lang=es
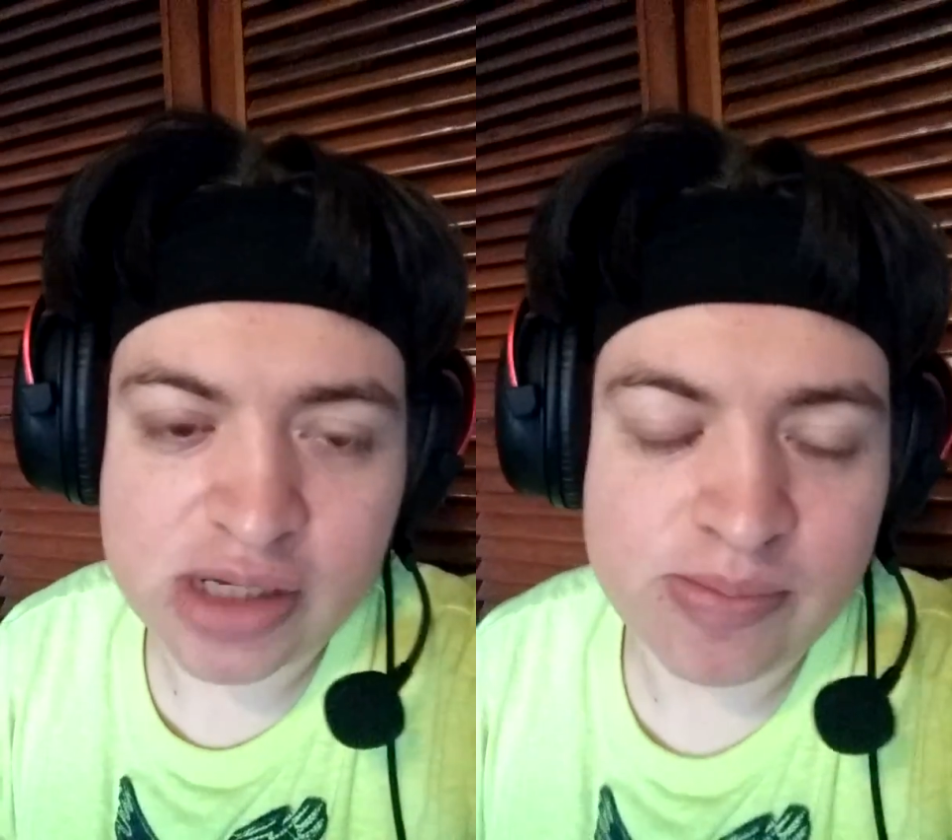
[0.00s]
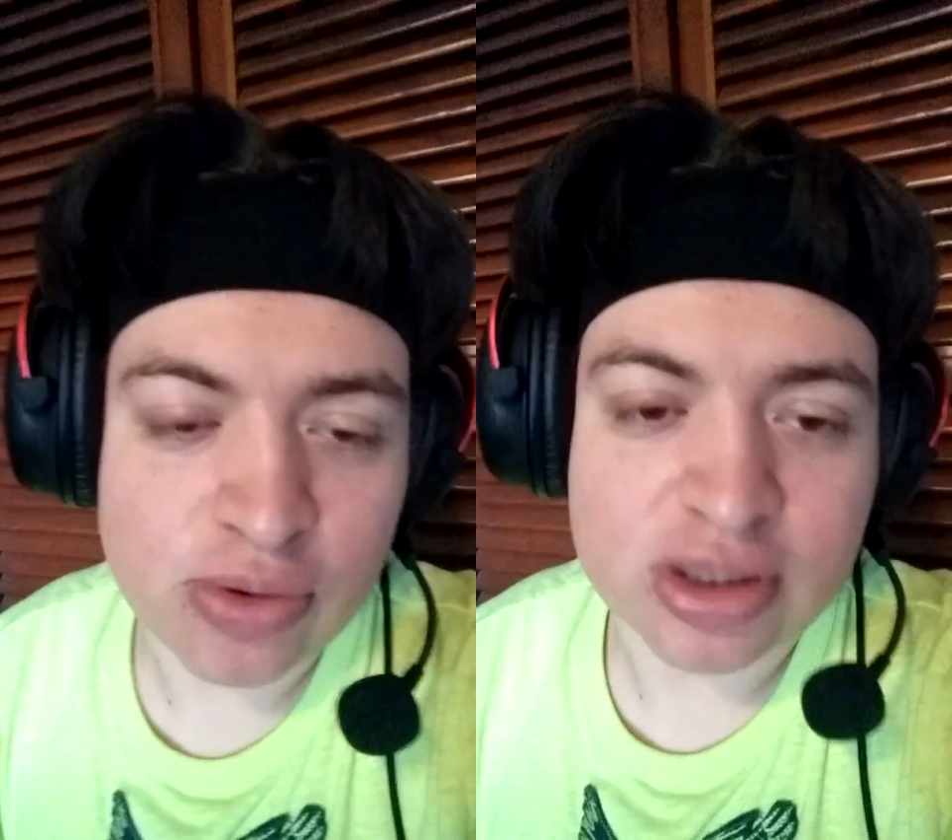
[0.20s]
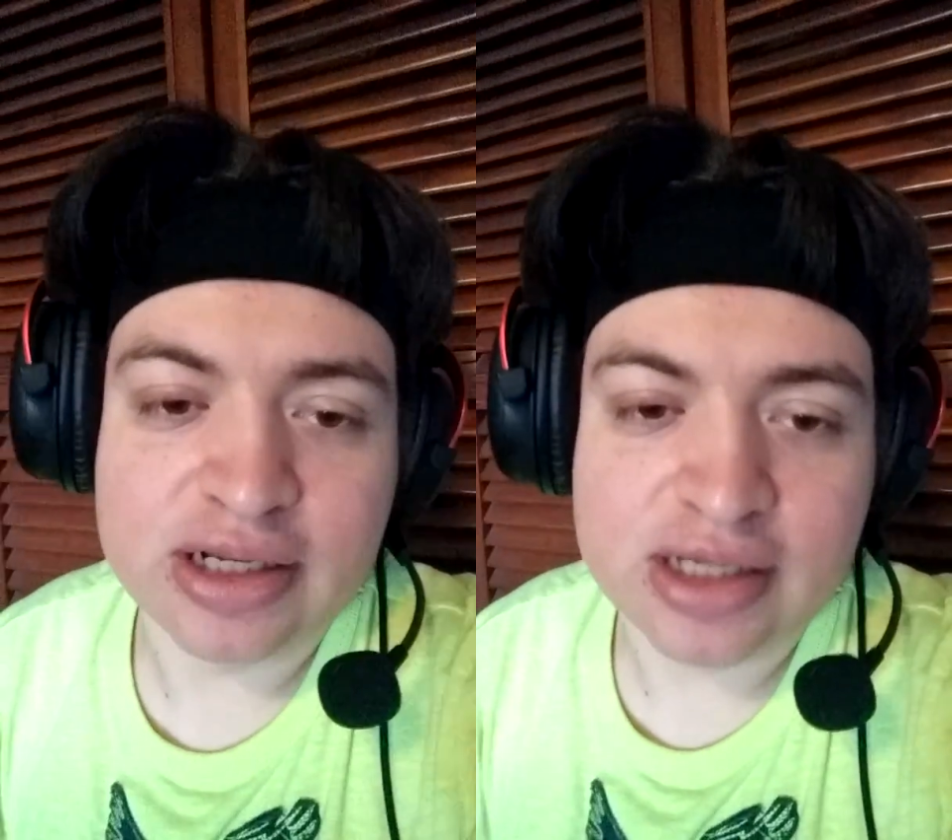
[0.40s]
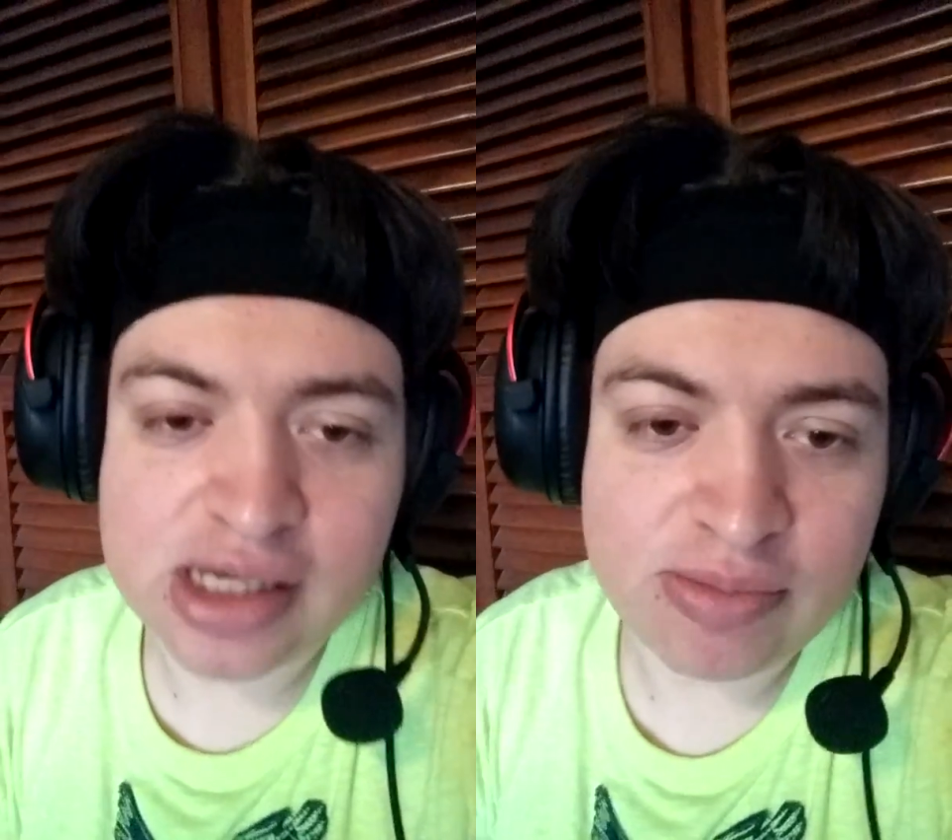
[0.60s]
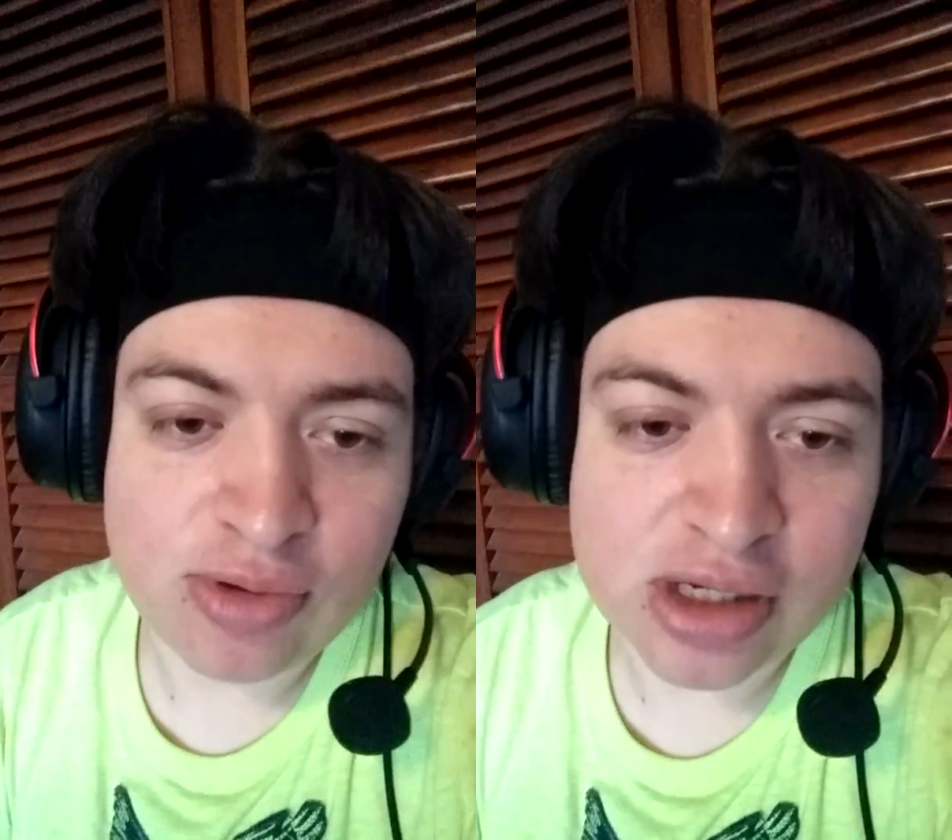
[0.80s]

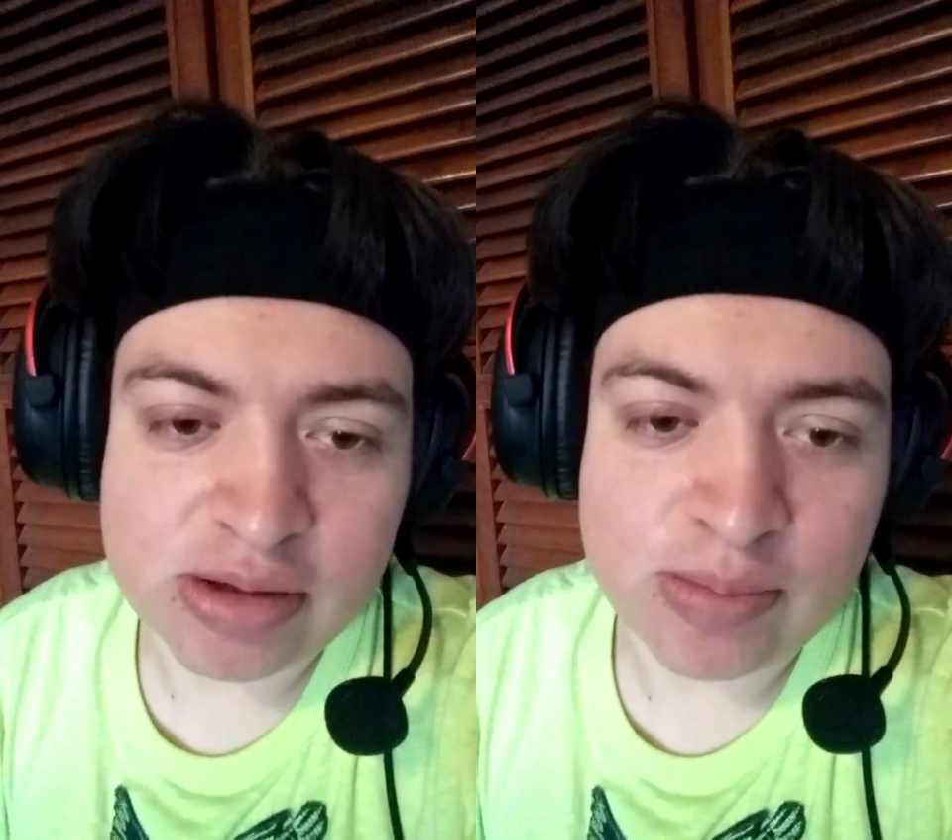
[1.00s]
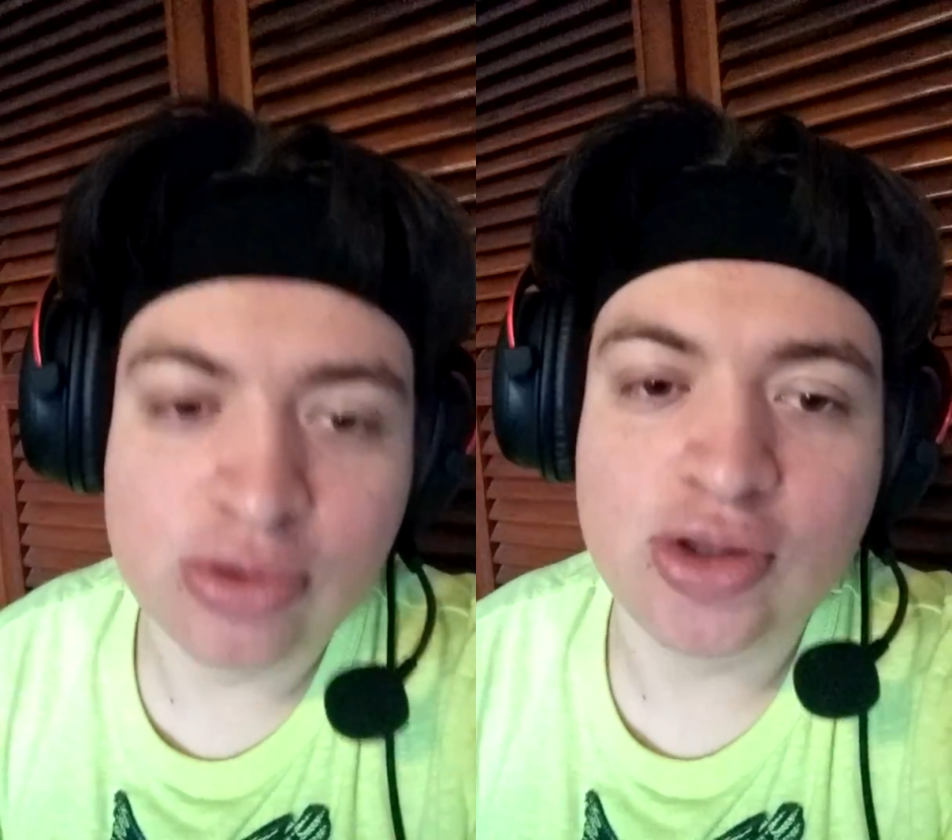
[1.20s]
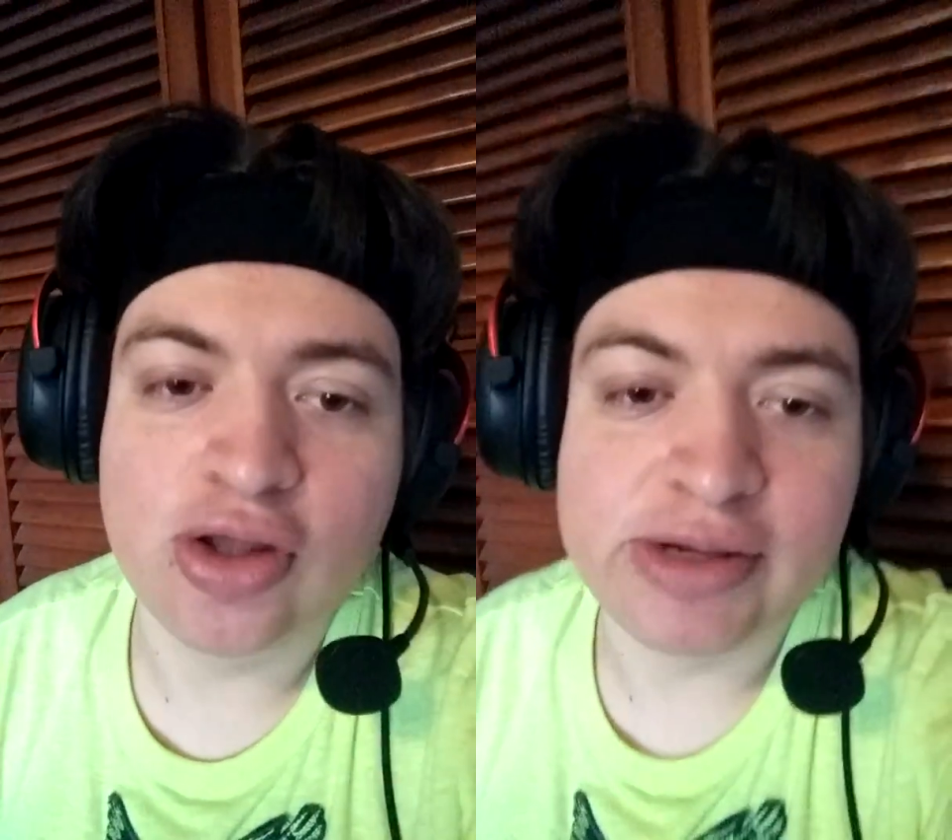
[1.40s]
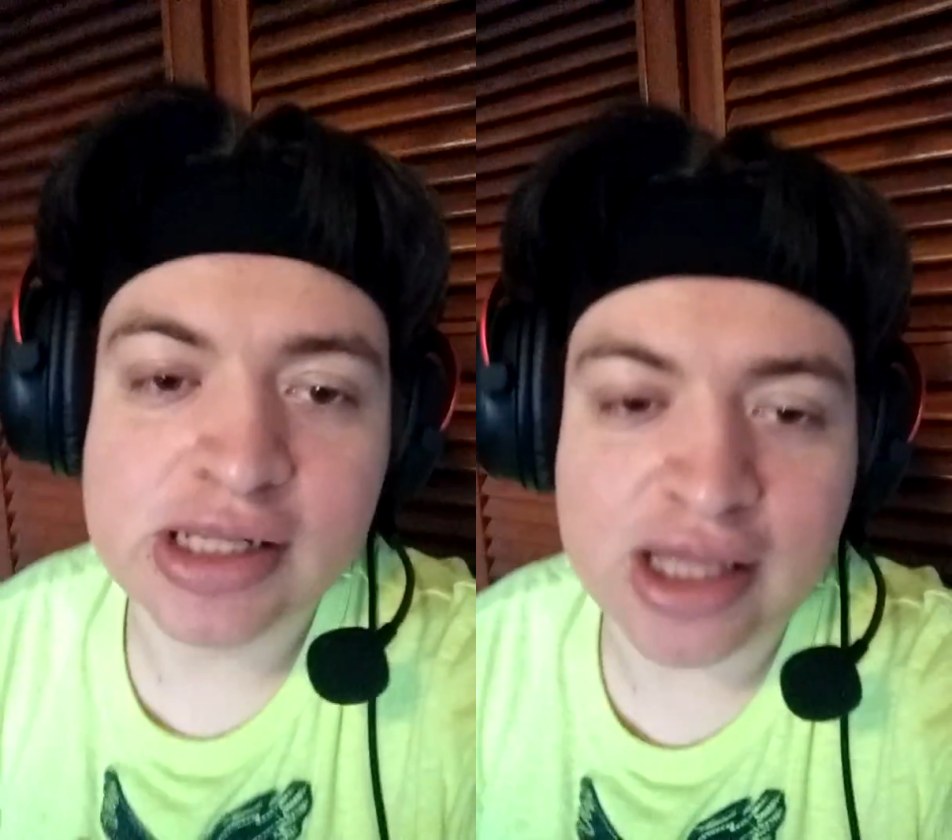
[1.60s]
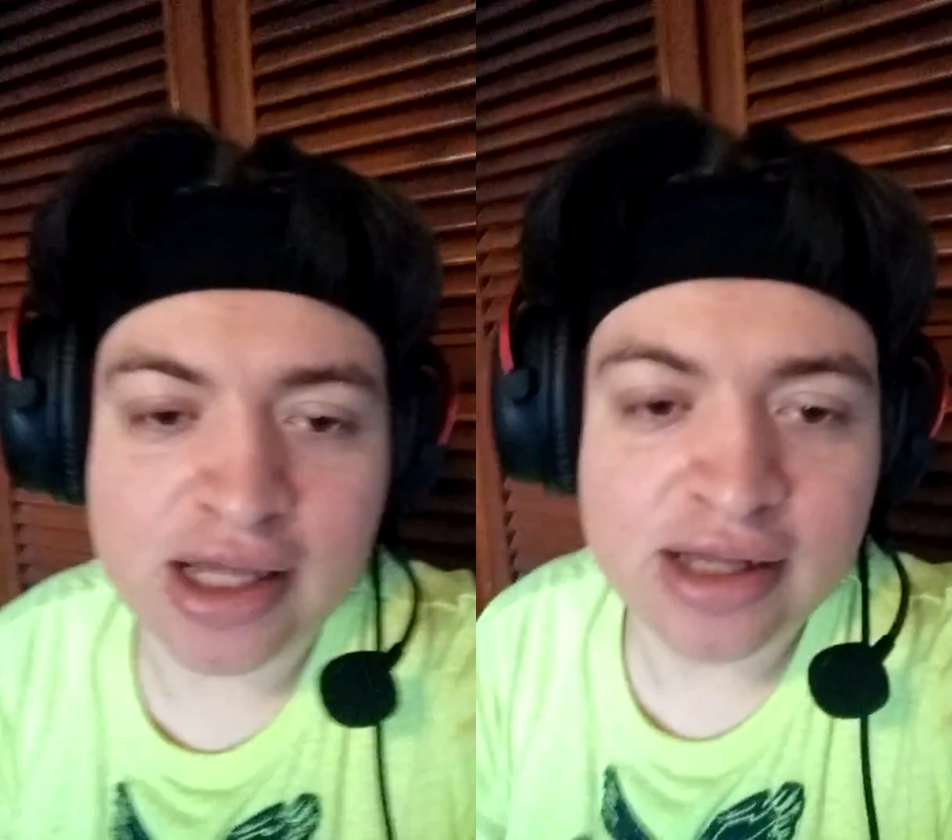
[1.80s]
importantísimo desde mi punto de
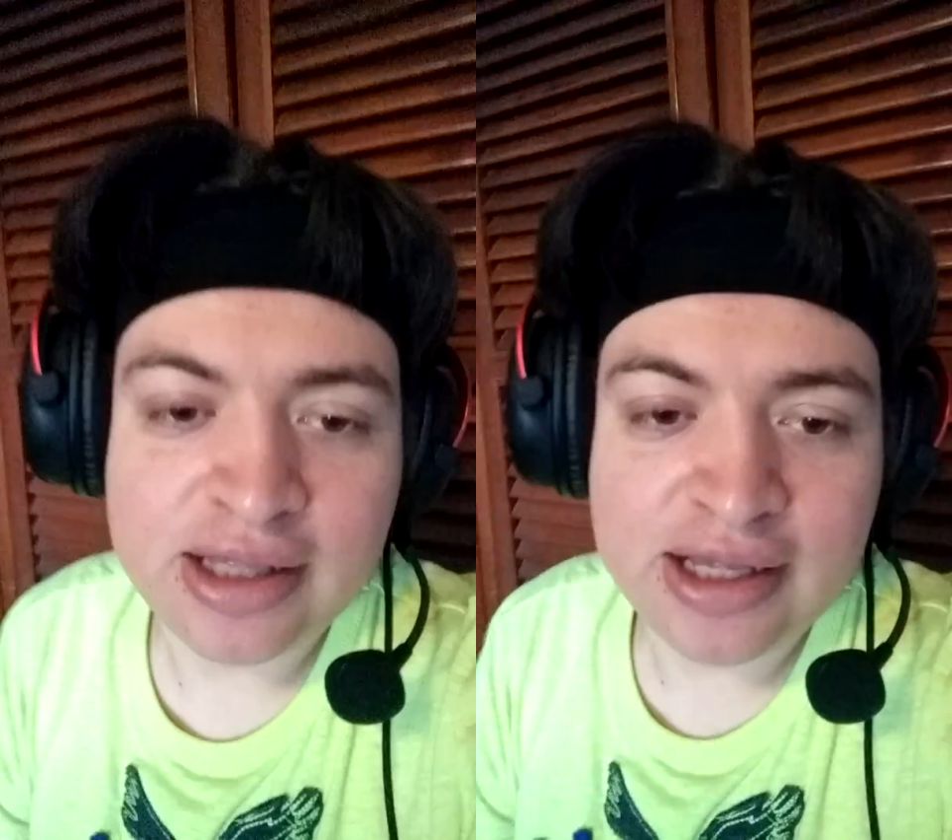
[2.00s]
vista,